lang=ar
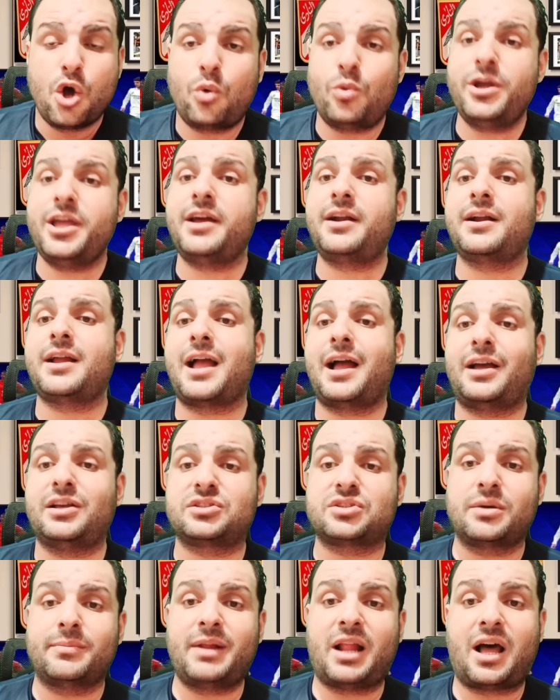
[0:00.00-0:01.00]
ويرجع
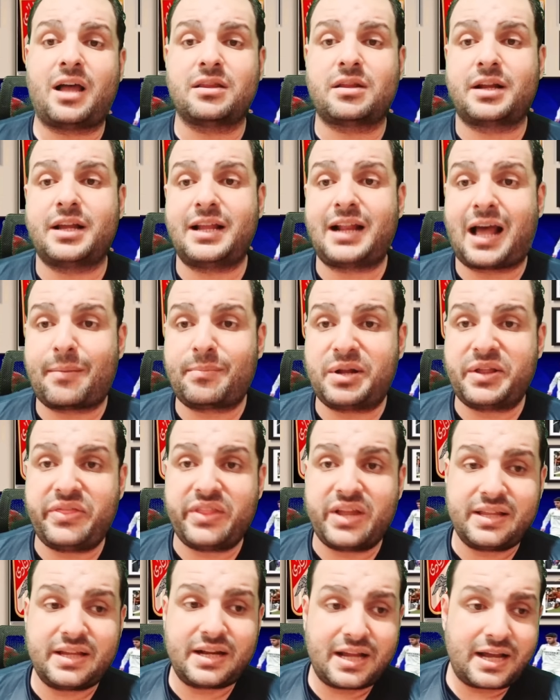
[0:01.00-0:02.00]
عصام الحضري يلعب
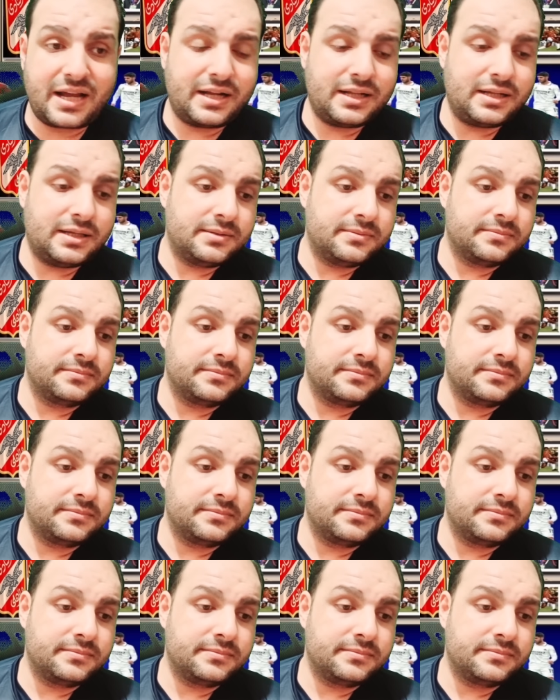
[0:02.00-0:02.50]
للنادي الاهلي